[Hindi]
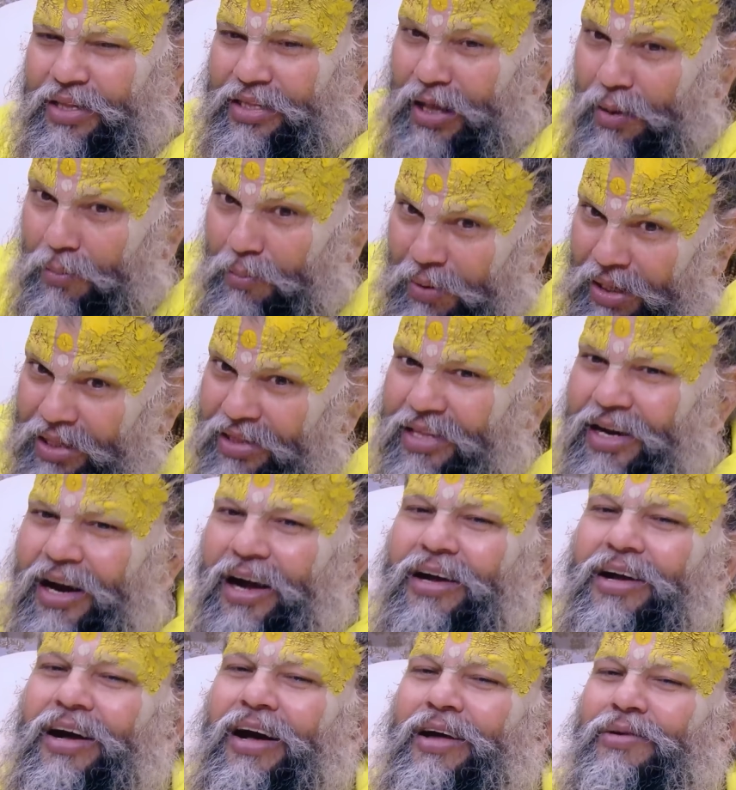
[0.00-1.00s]
तब
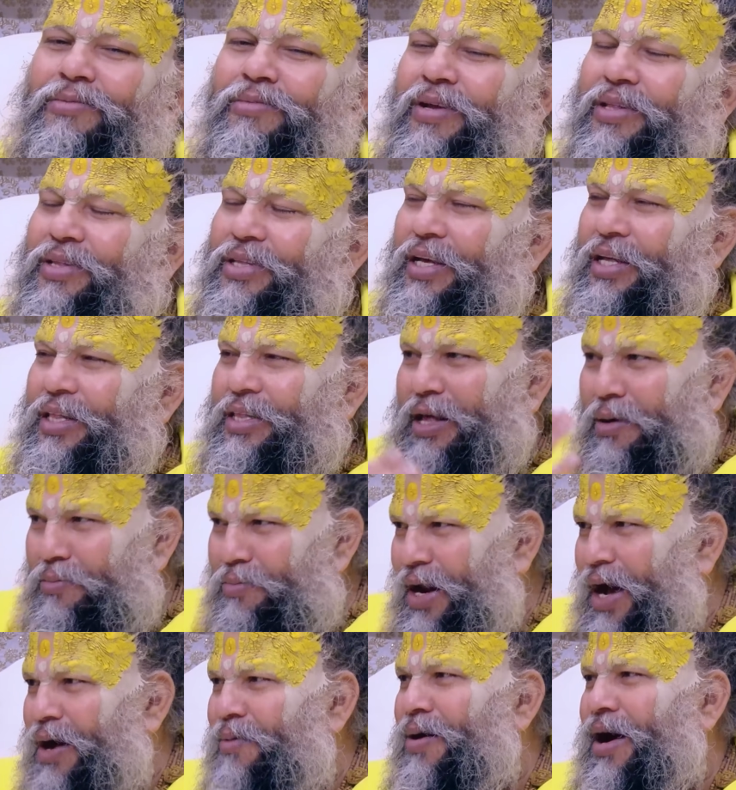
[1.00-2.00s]
मंत्राकार वृत्ति तब
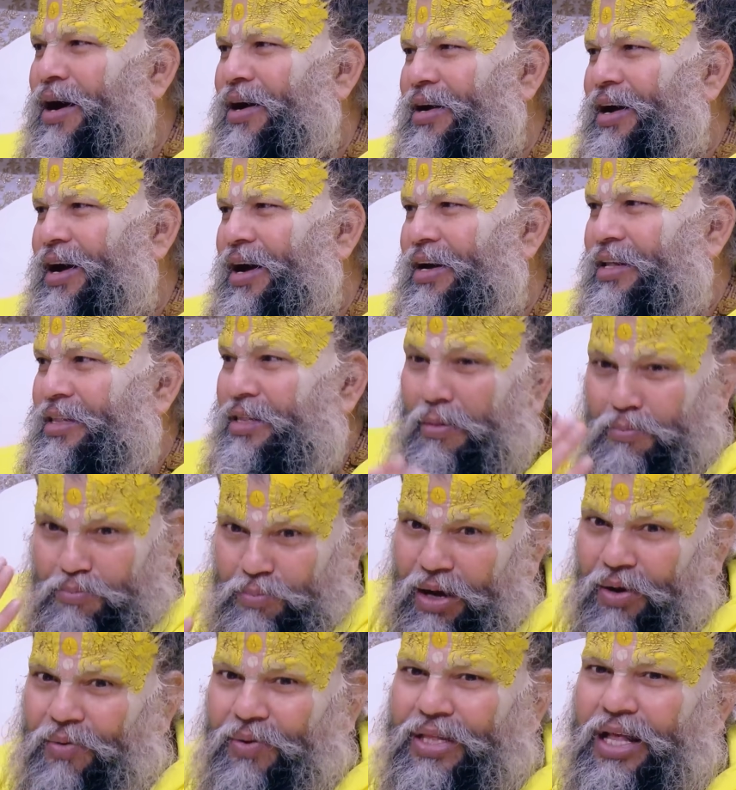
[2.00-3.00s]
नामाकार तब
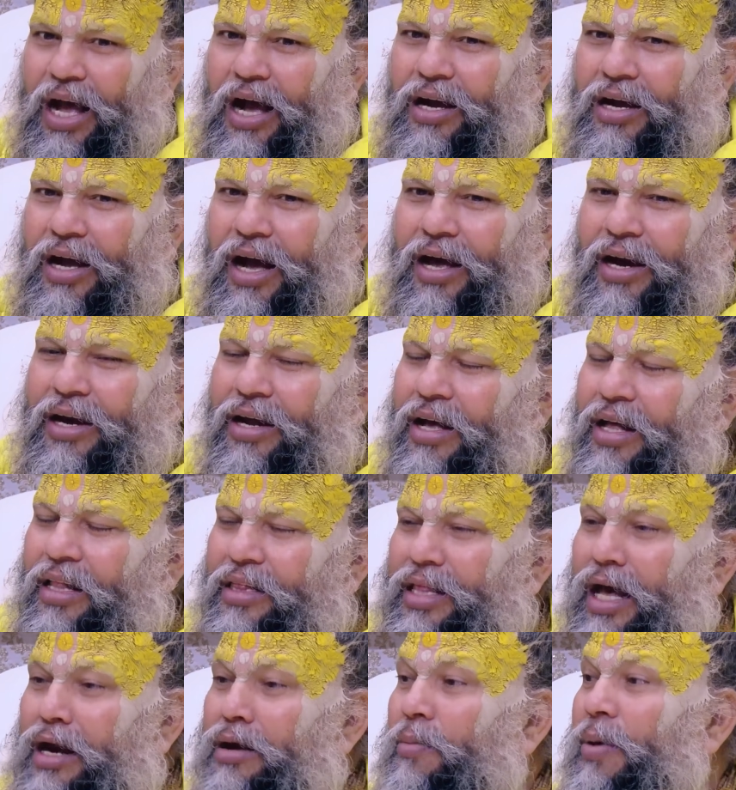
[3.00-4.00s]
भगवताकार
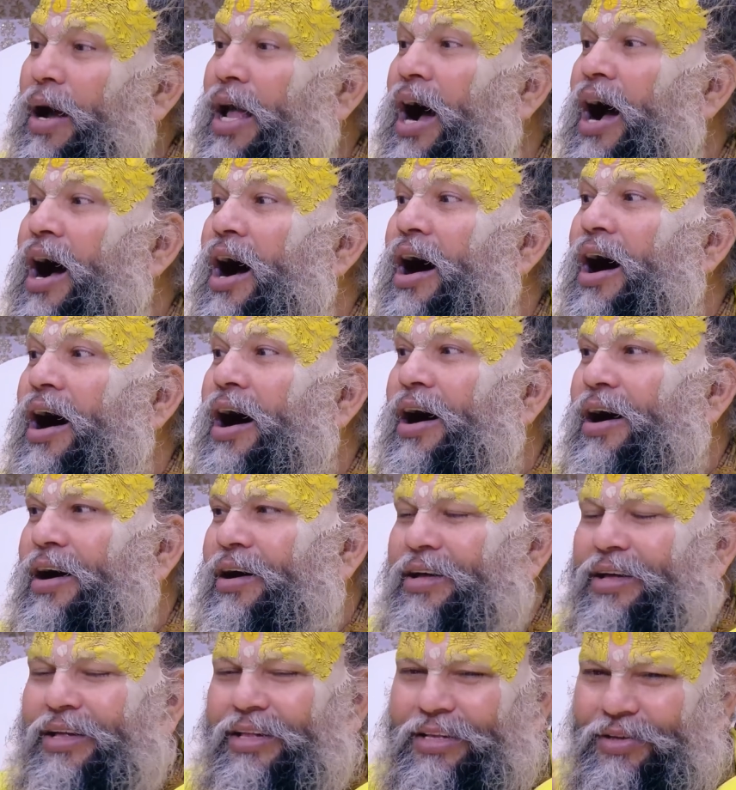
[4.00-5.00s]
तन्मयाहा
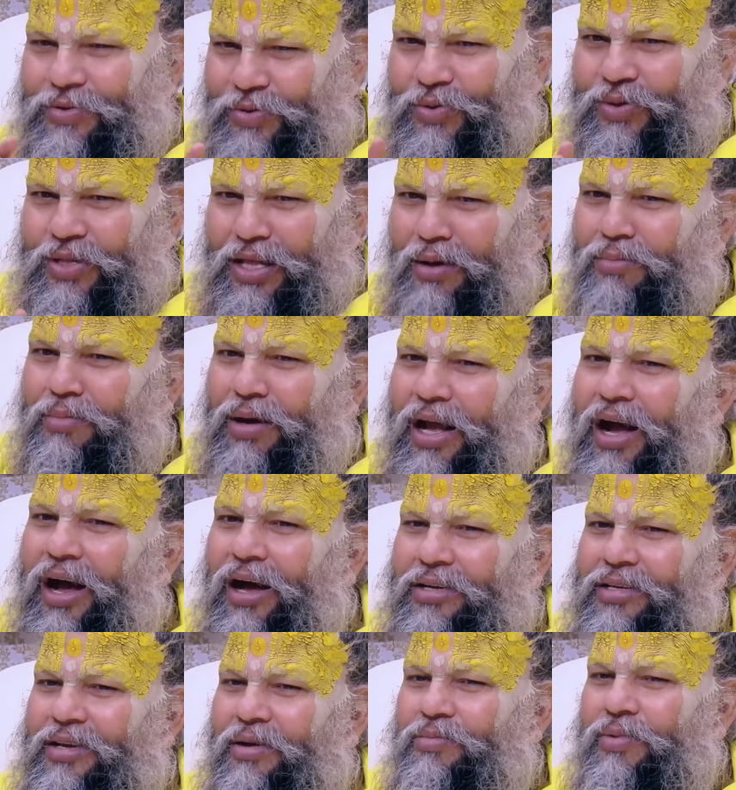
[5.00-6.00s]
जो तन्मया
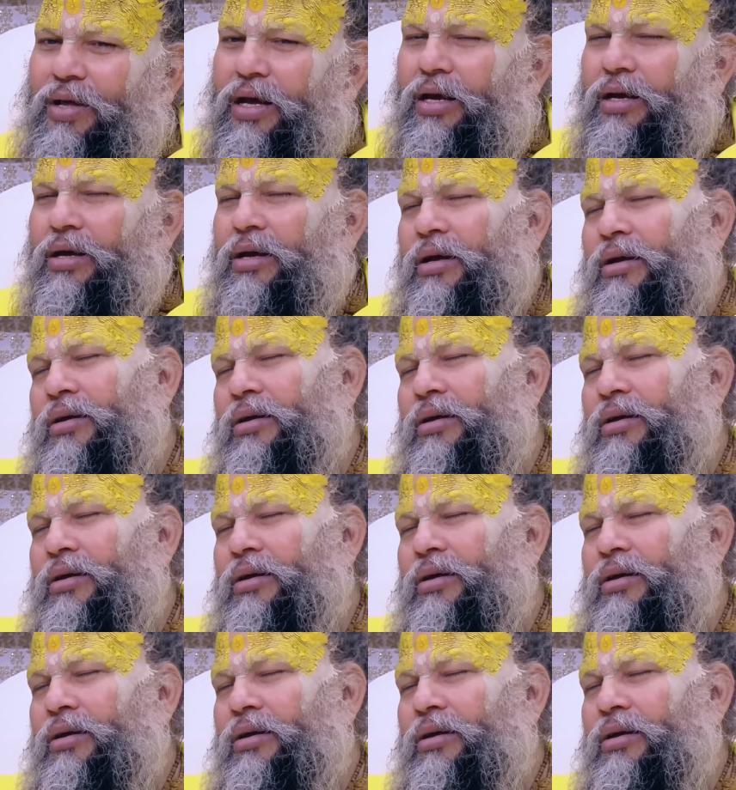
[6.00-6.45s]
शब्द है